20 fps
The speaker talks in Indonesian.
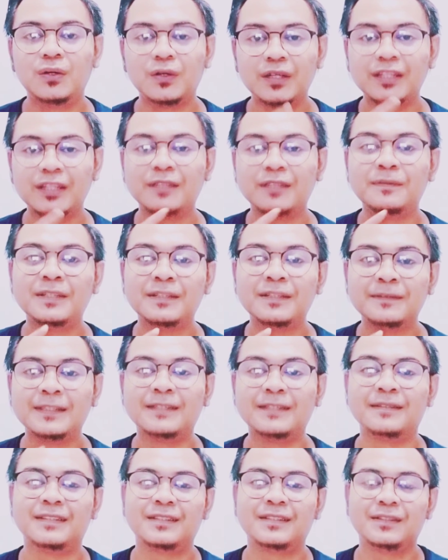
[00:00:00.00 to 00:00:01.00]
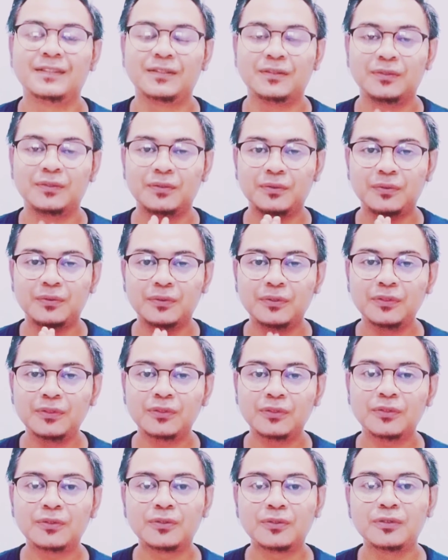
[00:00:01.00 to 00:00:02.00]
Oke teman-teman,
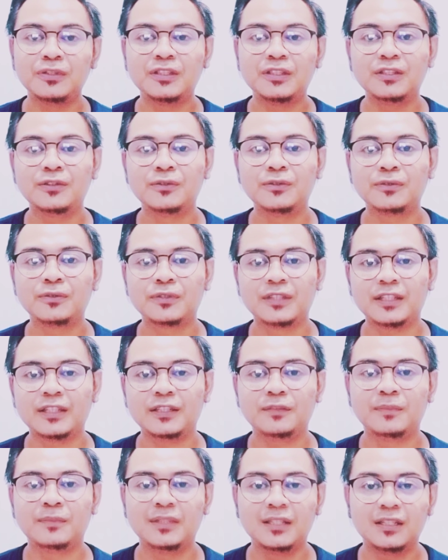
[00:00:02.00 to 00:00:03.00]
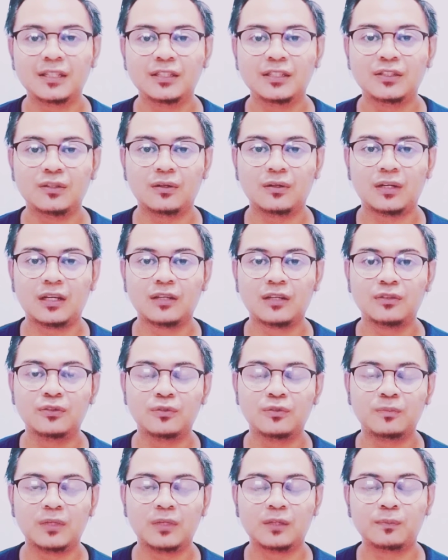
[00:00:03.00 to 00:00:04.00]
untuk kunci sukses menjadi seorang
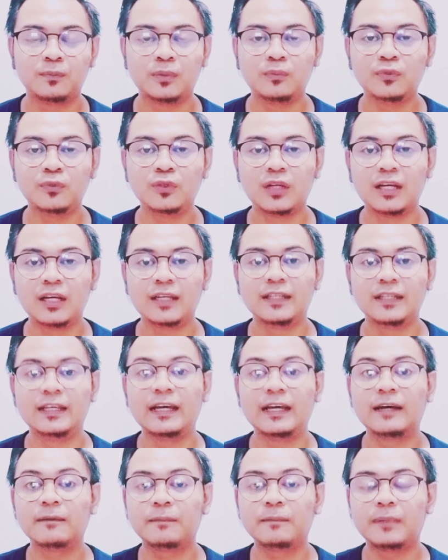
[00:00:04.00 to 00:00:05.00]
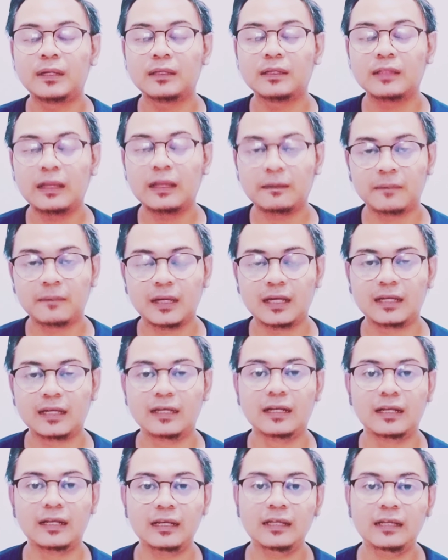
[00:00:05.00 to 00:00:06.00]
youtuber pemula yang pertama
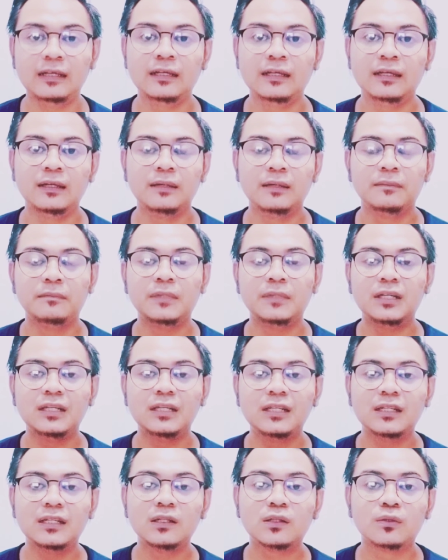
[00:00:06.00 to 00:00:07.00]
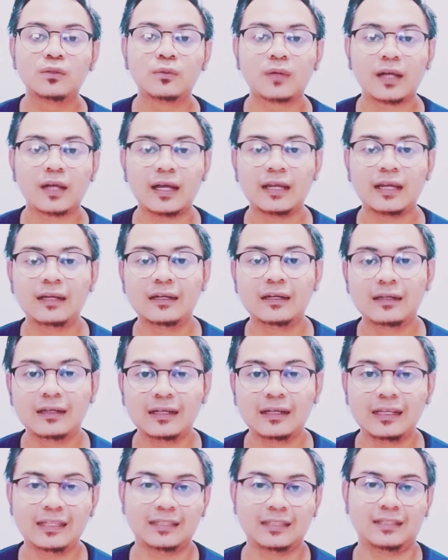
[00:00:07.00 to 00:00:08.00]
adalah
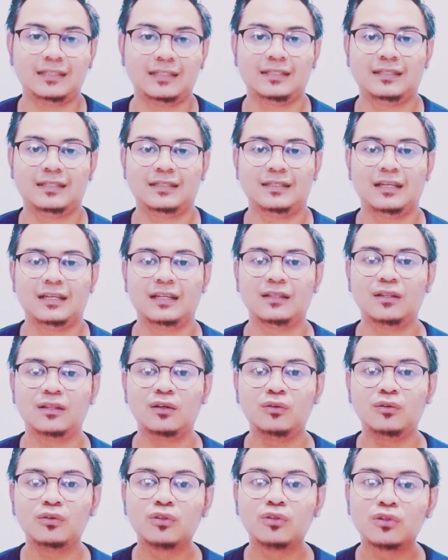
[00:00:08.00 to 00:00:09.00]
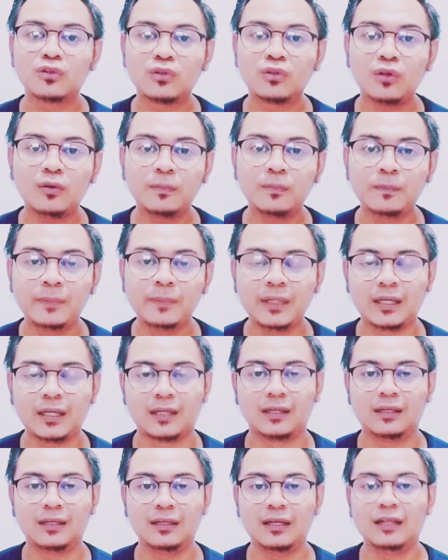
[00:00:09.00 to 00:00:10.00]
menentukan niche atau topik
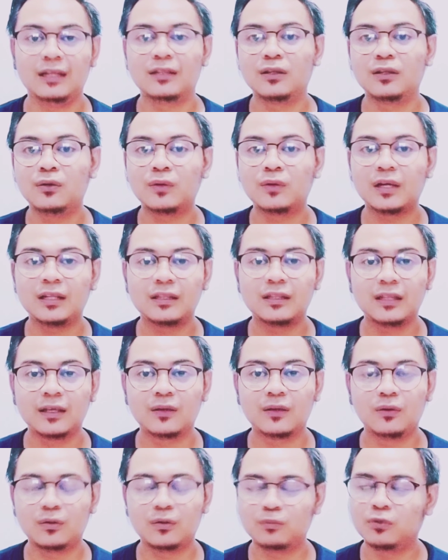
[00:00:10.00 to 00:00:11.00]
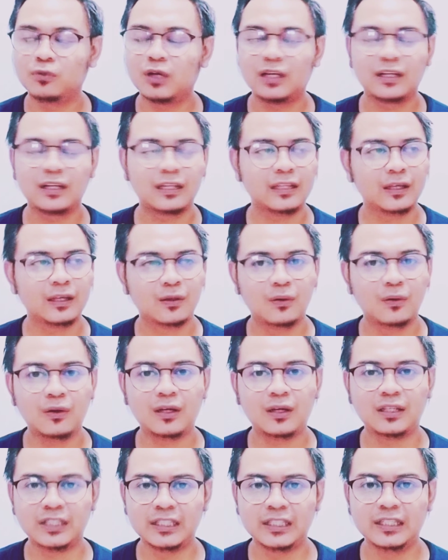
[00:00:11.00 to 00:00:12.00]
atau kategori bukan
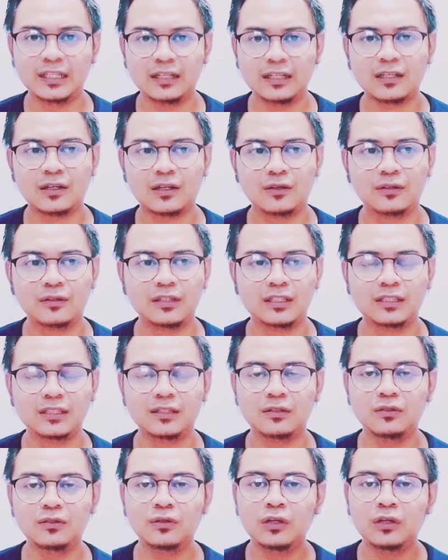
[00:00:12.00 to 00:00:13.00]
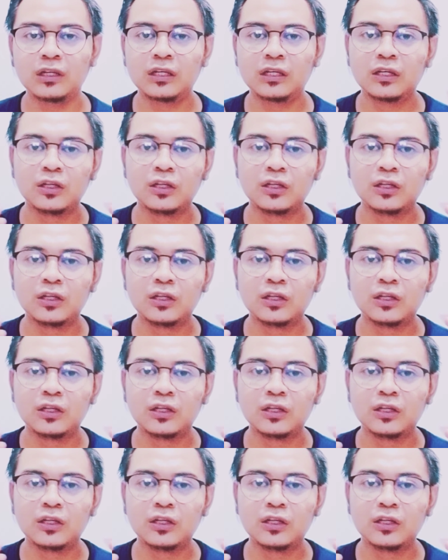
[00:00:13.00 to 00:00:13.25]
kategori sih ya kalau niche itu